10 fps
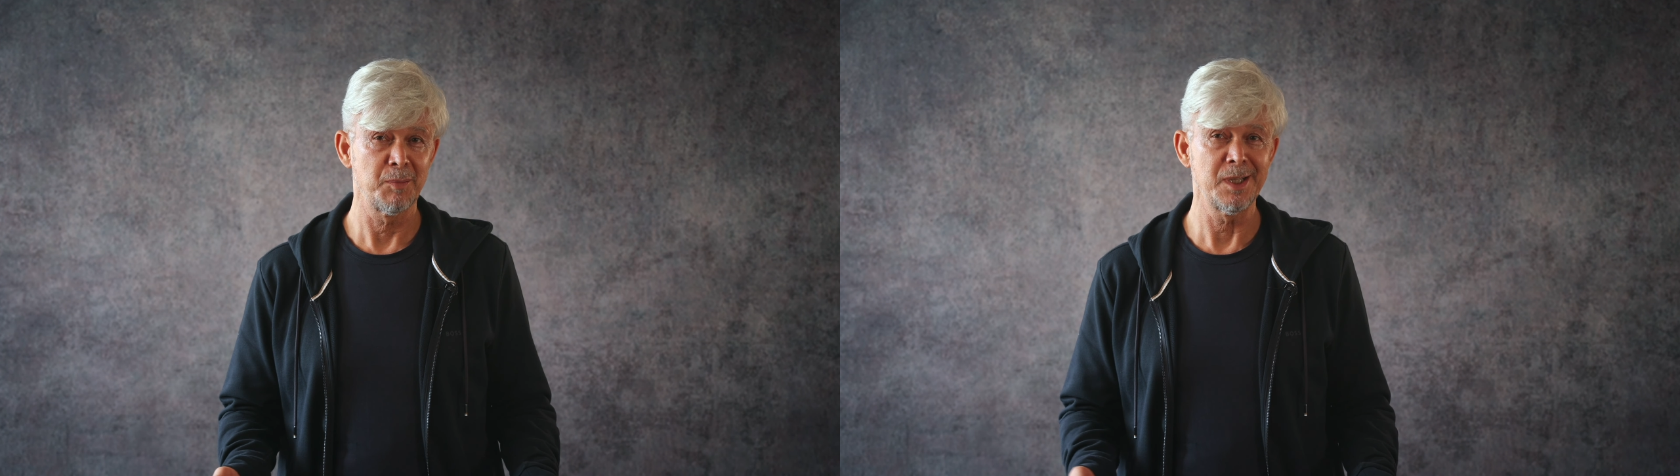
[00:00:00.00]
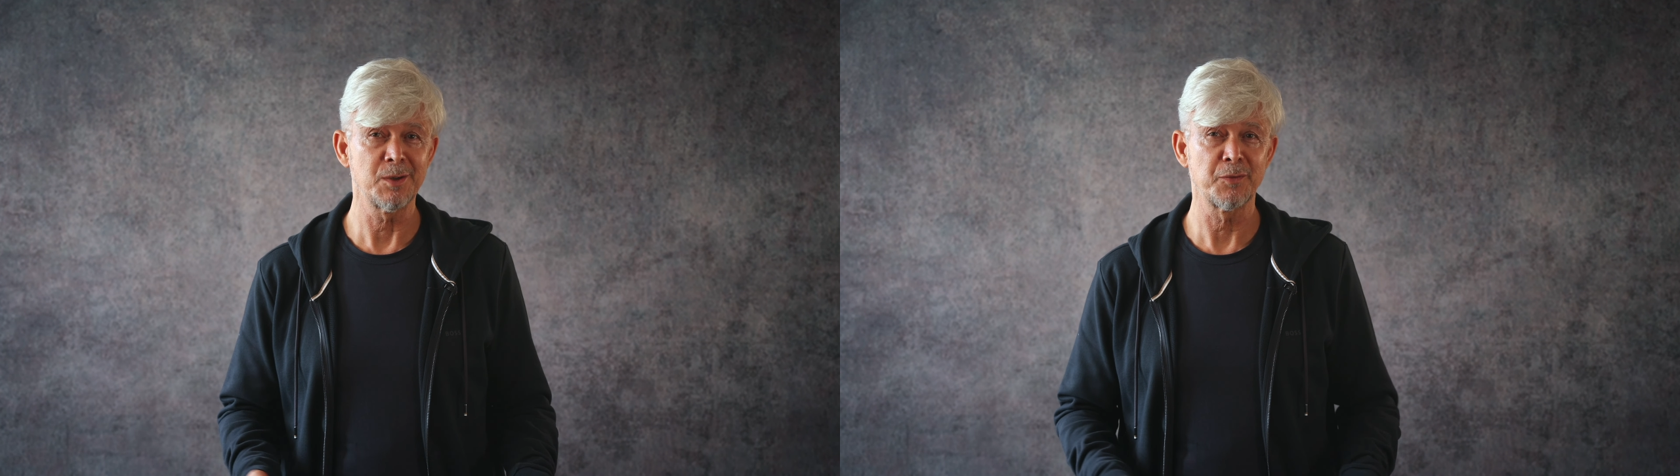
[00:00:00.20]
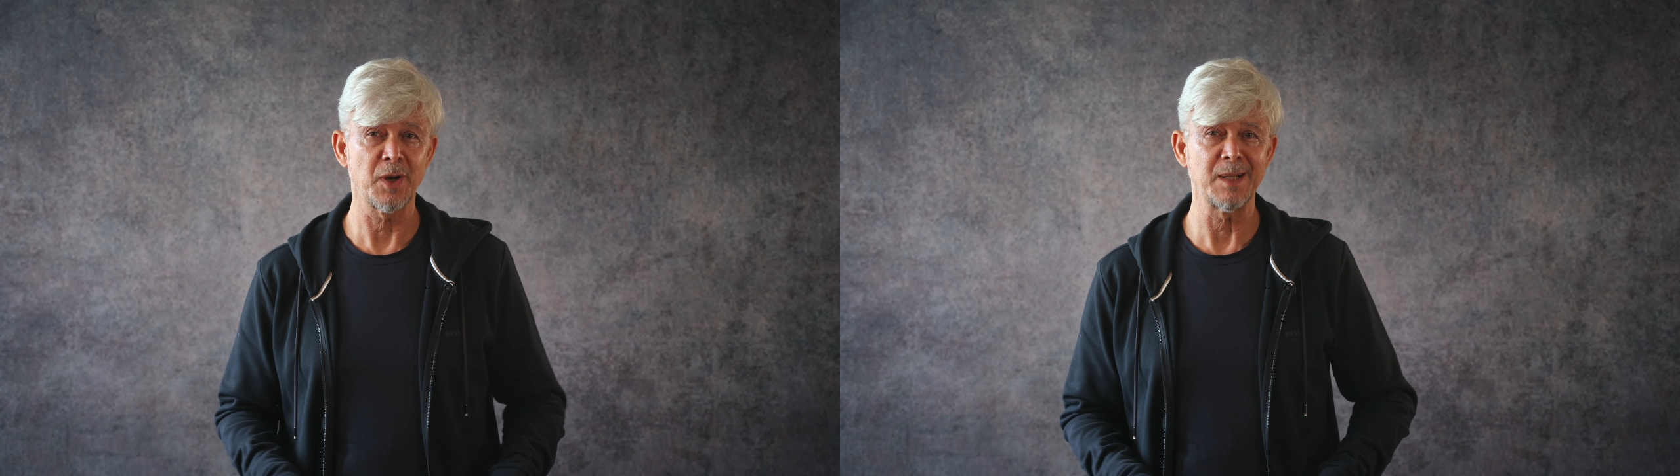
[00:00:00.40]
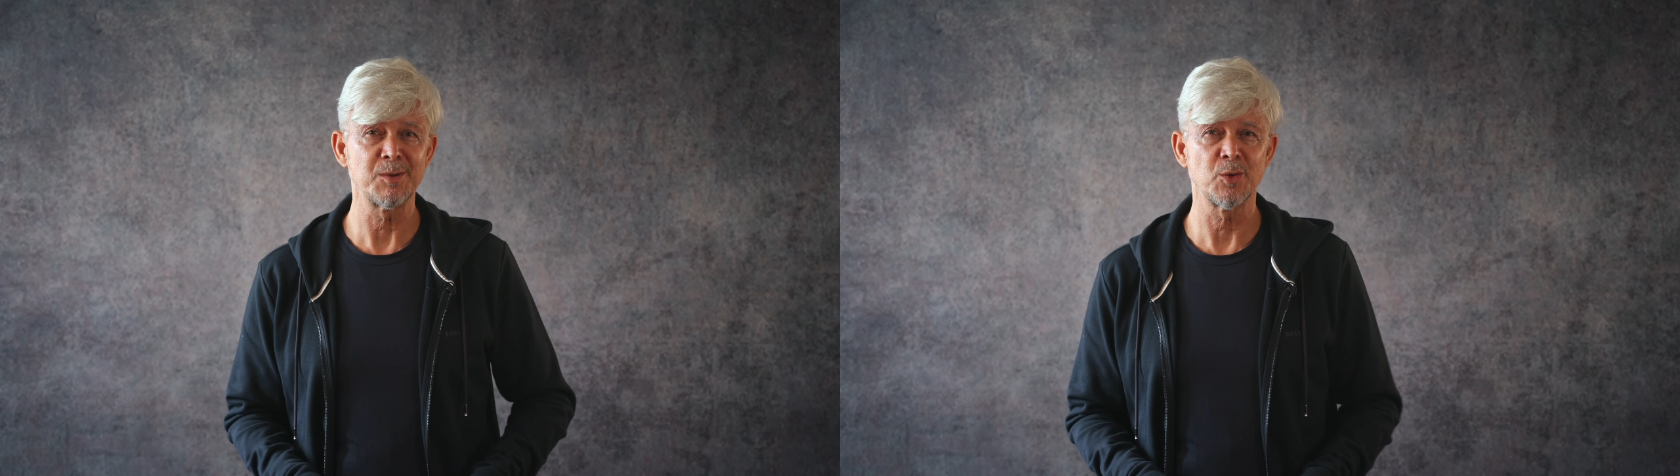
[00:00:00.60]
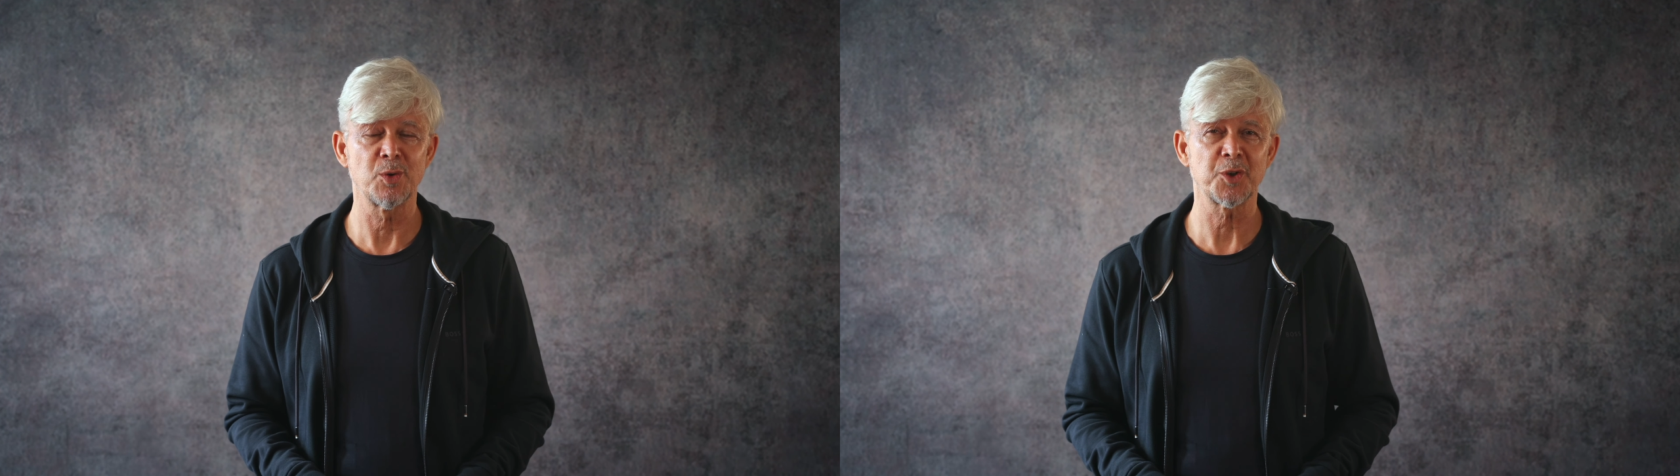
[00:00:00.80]
Bild und vor
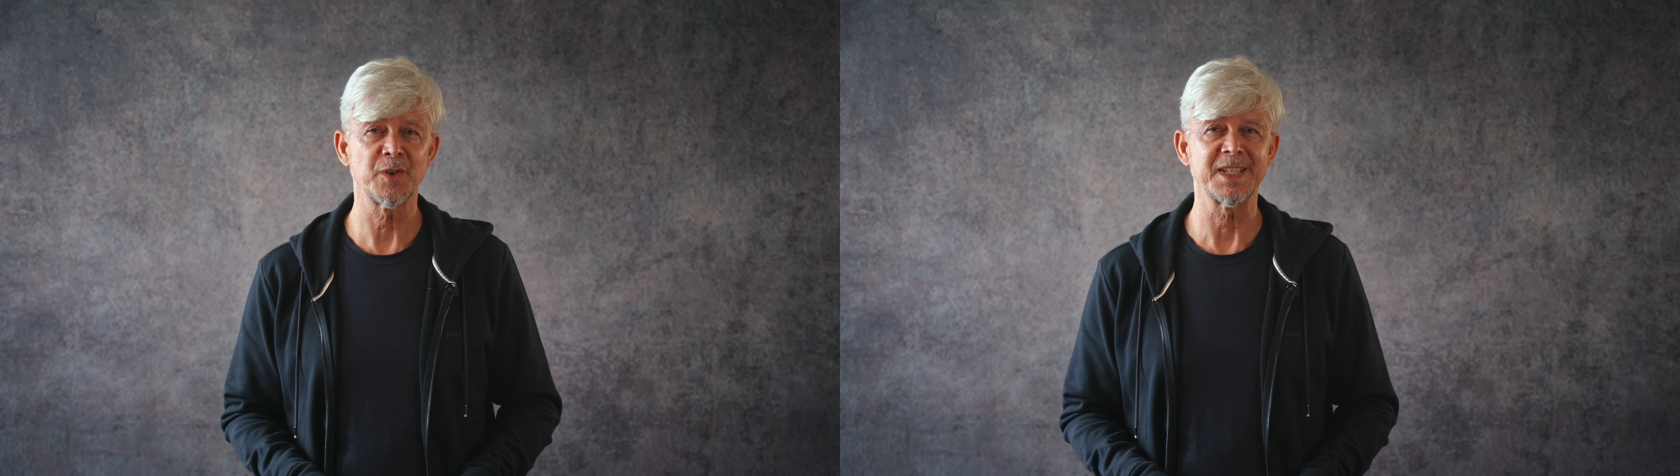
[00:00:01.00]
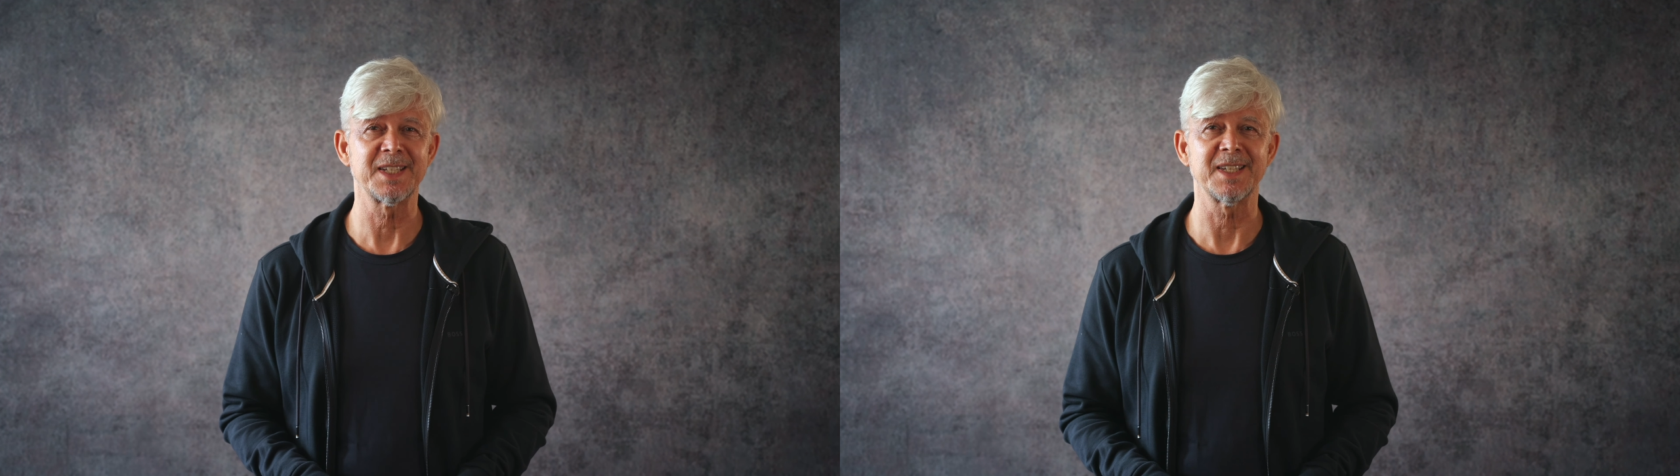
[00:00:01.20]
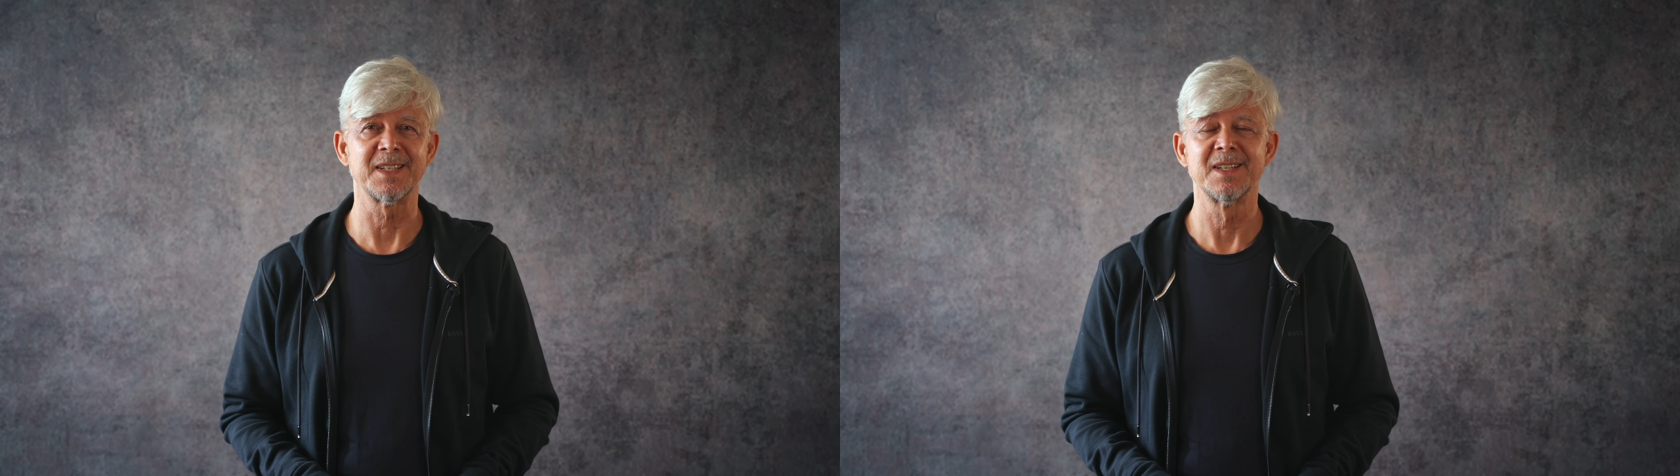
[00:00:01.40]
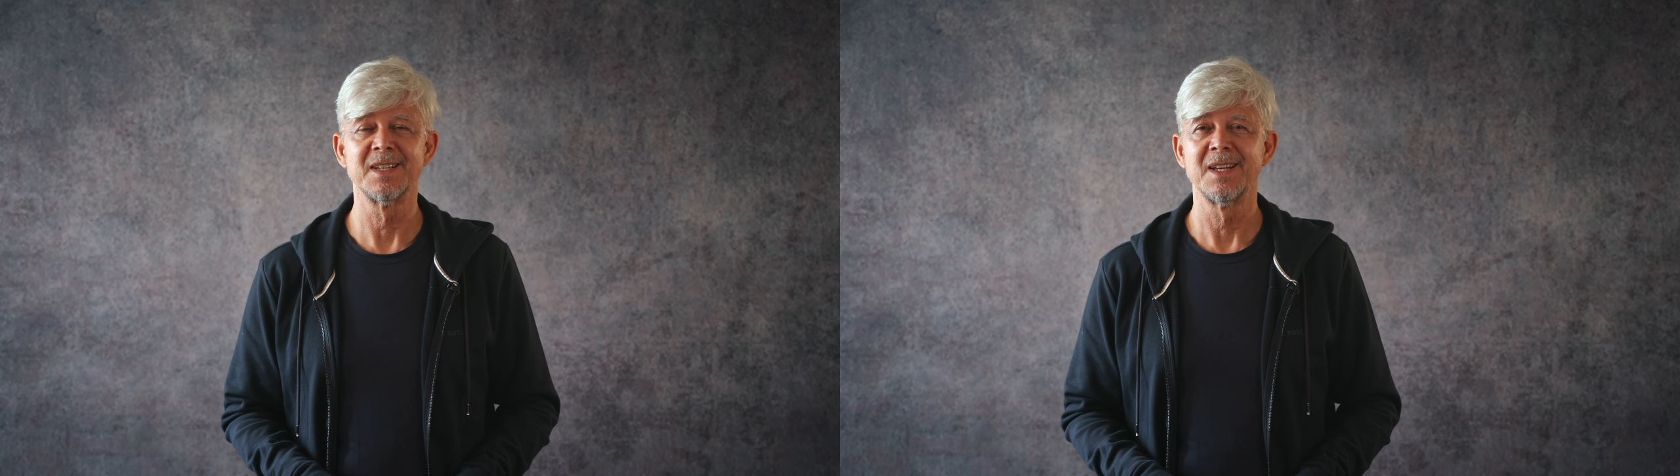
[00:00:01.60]
allem Tonqualität